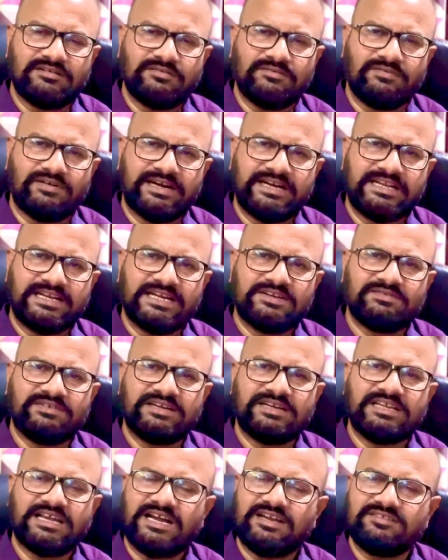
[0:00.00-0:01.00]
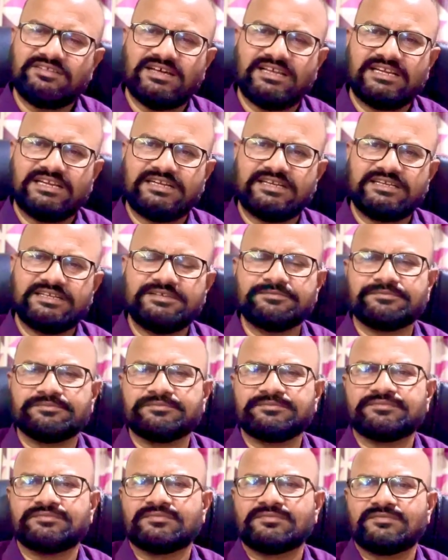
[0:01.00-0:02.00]
వాడినటువంటి ఆయుధాలు ఏంటి
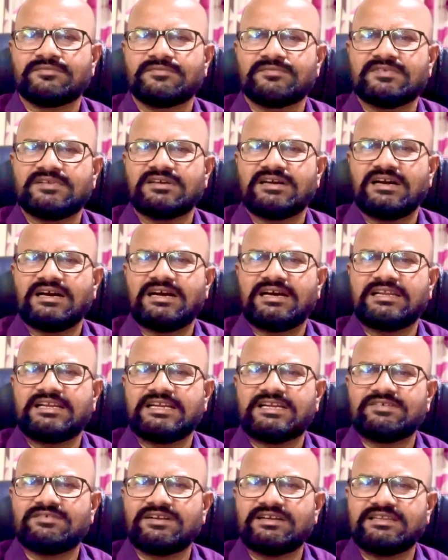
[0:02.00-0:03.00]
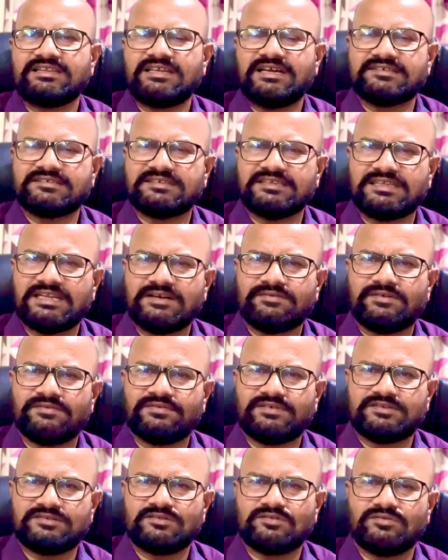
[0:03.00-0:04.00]
అనేటువంటిది ఆ సీన్ ఆఫ్
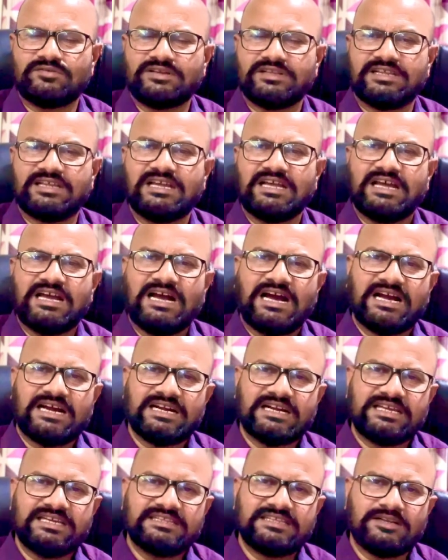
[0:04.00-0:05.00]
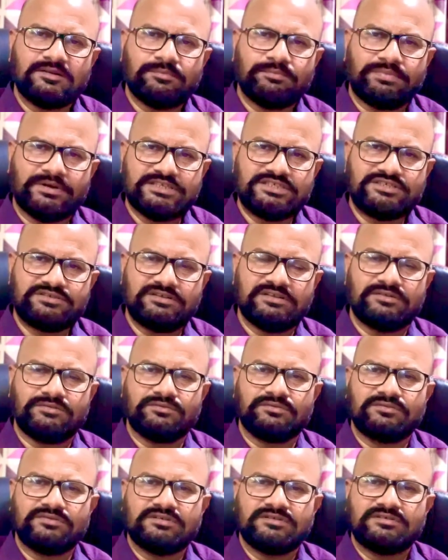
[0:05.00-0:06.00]
అఫెన్స్లో ఉంటుంది అక్కడ ఇద్దరు పంచులను
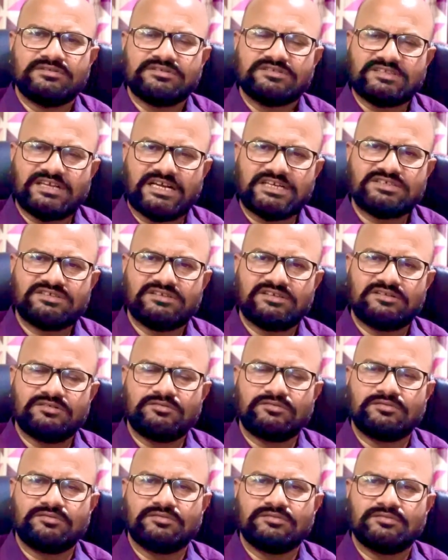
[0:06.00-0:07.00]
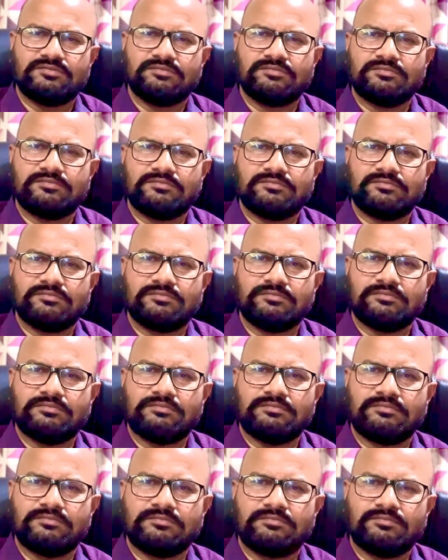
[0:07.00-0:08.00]
సాక్షులను
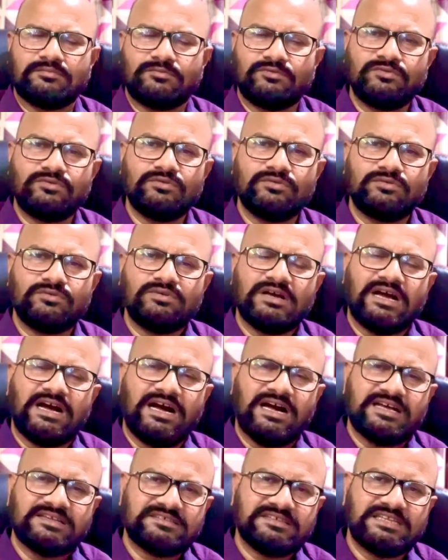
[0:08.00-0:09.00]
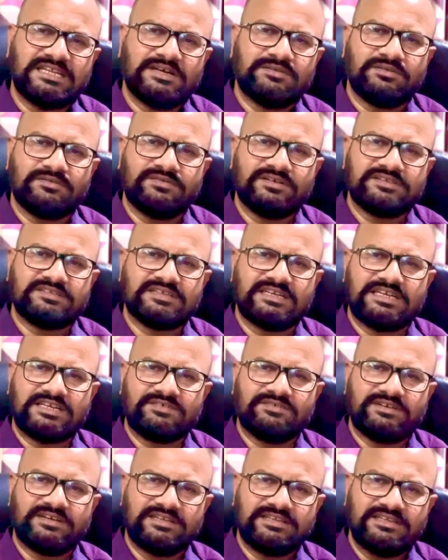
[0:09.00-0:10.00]
ముందు ఆ సీన్ ఆఫ్ అఫెన్స్
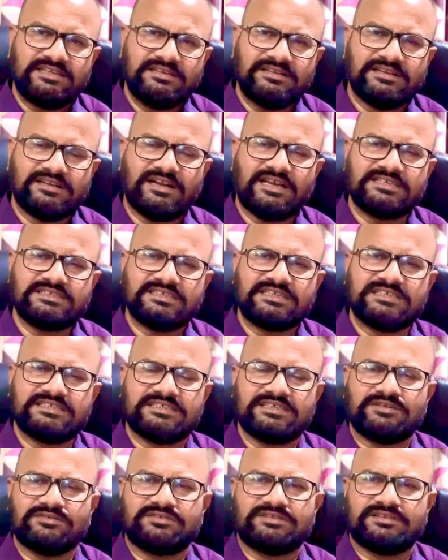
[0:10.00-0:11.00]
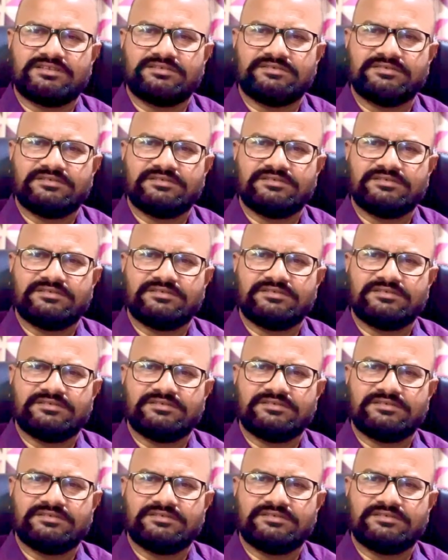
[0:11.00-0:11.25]
అనేటువంటిది డ్రా చేయడం జరుగుతుంది